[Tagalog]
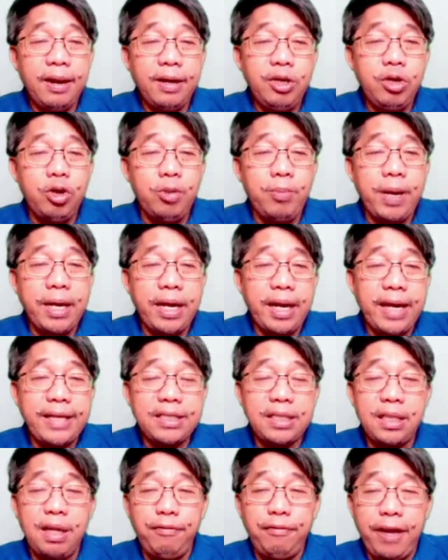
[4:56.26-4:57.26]
human
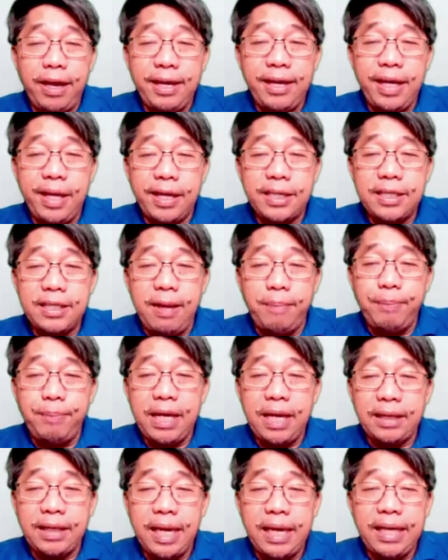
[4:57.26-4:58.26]
rights defenders na
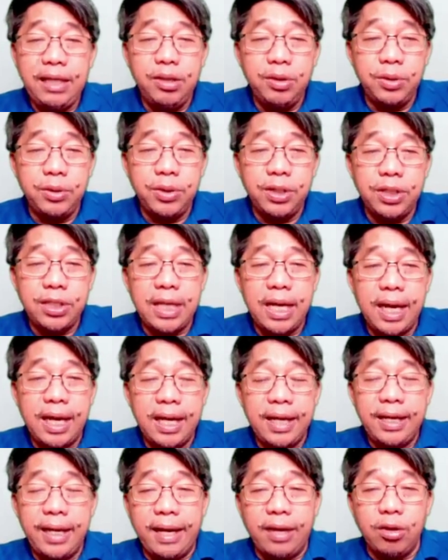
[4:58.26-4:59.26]
pinatay doon
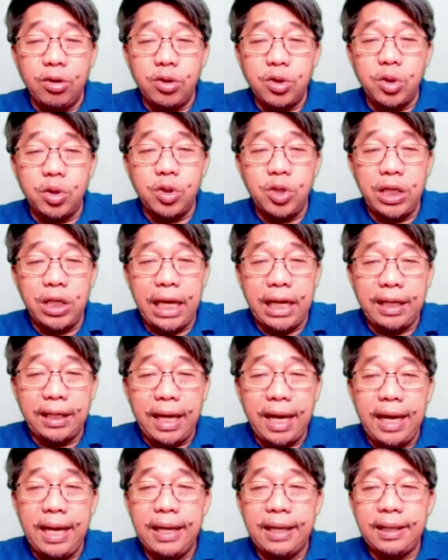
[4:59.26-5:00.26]
sa Negros
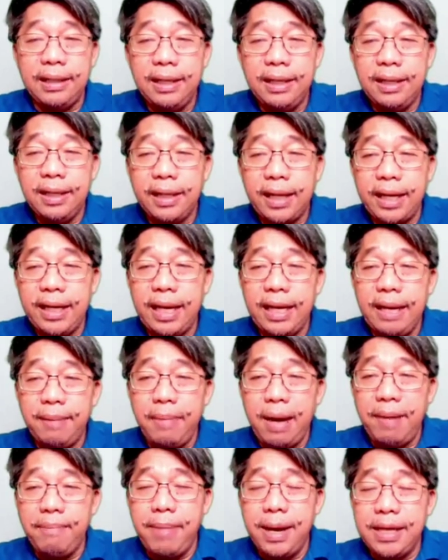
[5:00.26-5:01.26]
Occidental. Kaya
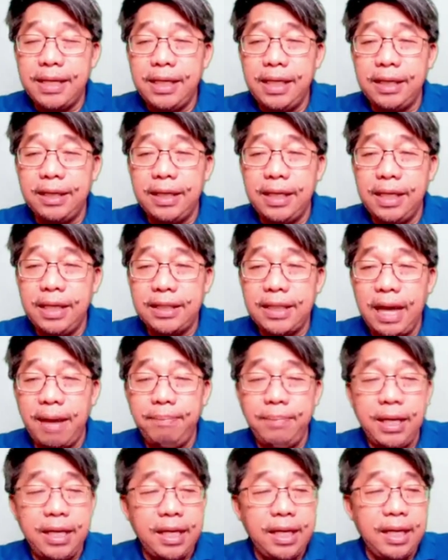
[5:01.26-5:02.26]
nababanggit ni
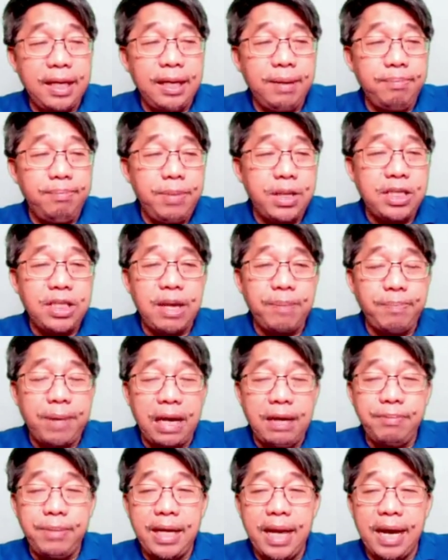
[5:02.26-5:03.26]
sabi ni Bishop
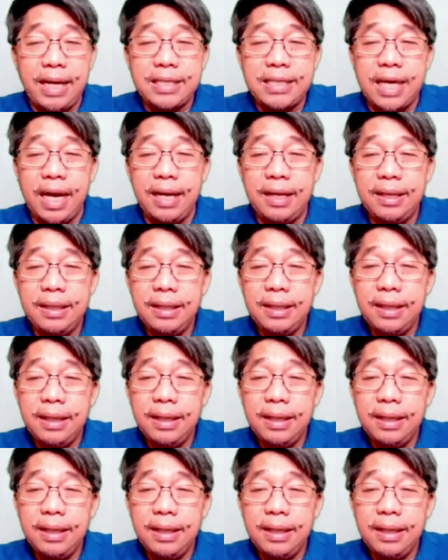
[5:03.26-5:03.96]
Alminaza,